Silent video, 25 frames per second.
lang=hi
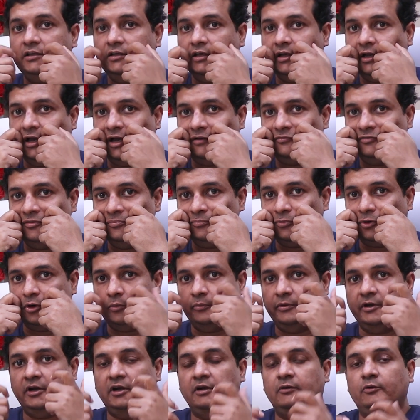ये काफ़ी
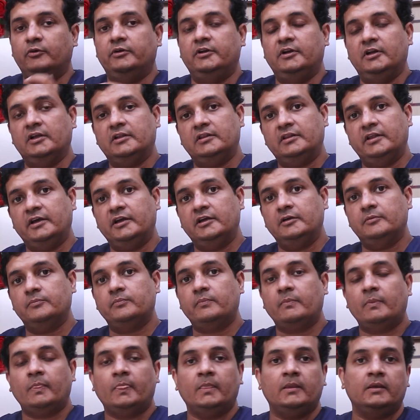प्रोमिनेंट होने लगता है
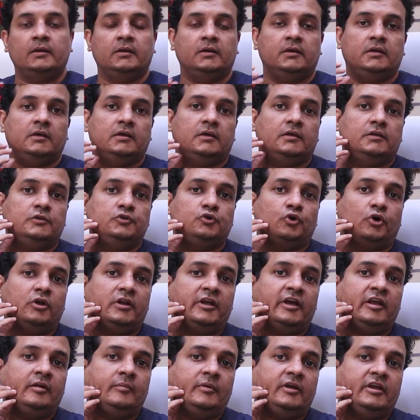जॉ
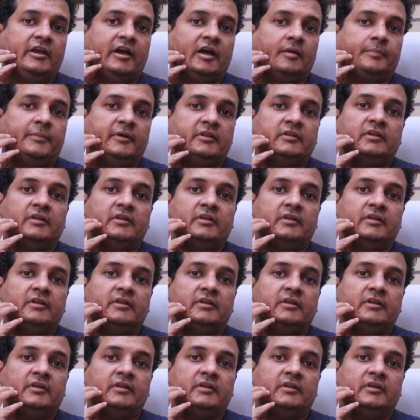लाइन में यहाँ पे